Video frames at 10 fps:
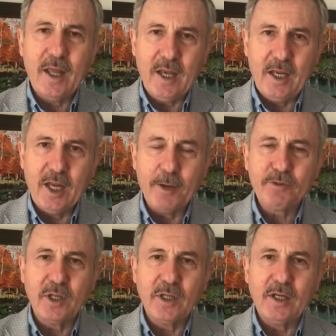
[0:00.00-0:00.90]
gereğini
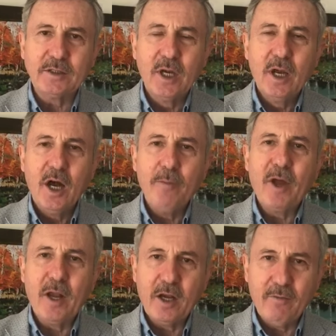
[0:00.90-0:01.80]
yapsınlar.
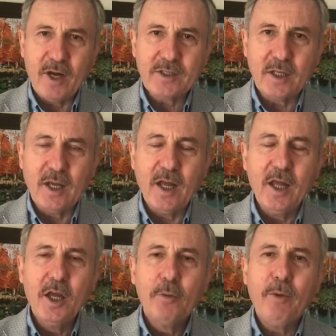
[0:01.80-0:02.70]
Haberleri varsa da
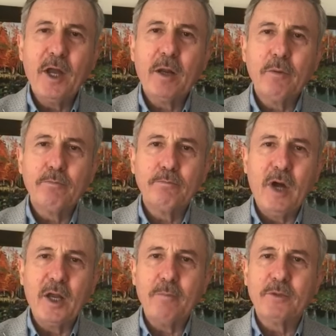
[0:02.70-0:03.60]
bayram,
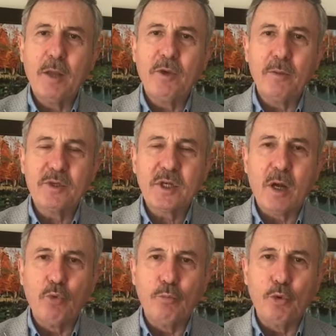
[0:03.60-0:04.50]
bayram tebriğimizi
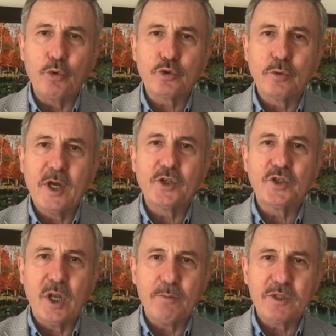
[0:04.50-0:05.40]
kabul buyursunlar,
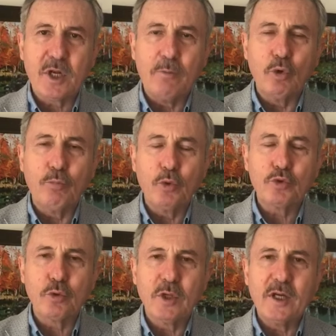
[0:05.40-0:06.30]
çiçeğimizi kabul
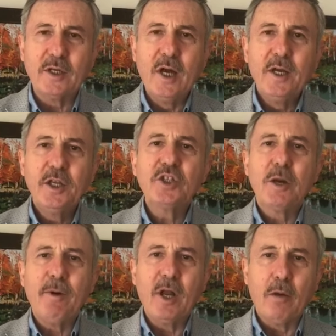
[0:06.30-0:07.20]
buyursunlar.
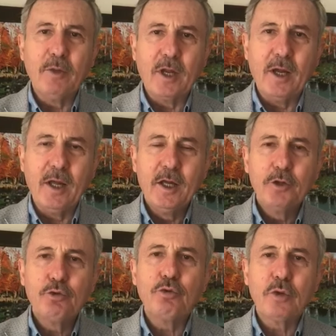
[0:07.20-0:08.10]
Nice bayramlara
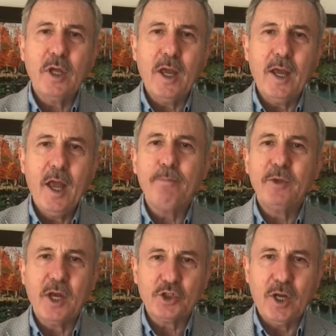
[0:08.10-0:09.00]
Türkiye hep
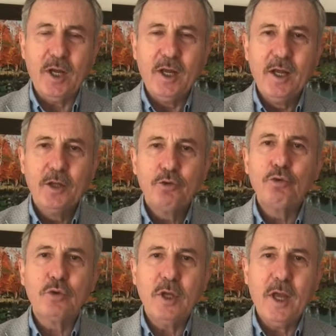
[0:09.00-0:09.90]
yaşa,
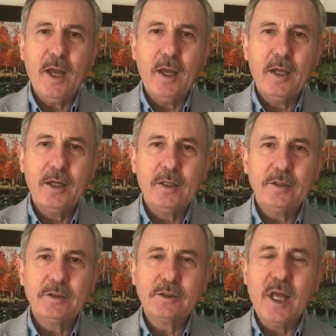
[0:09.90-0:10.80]
Türkiye e,
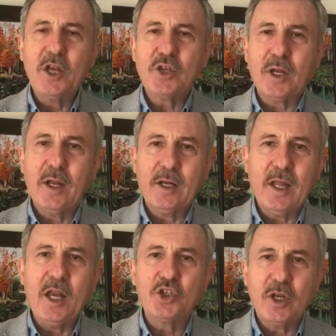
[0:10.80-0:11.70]
gelecekleri
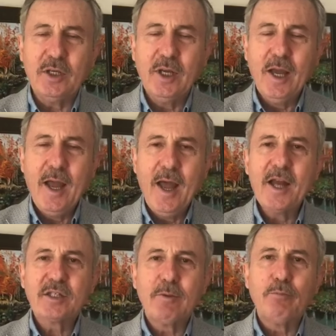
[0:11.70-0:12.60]
geleceği her
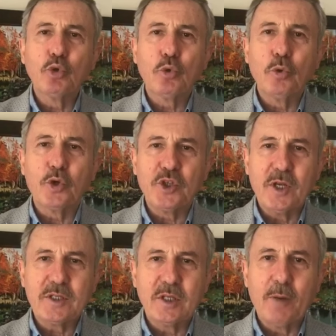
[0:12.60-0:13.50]
zaman mutluluk
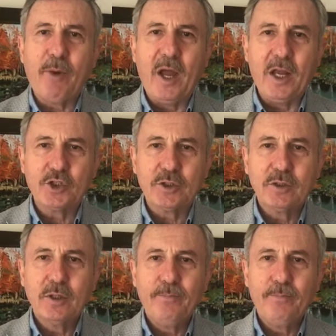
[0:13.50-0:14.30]
içerisinde paylaş.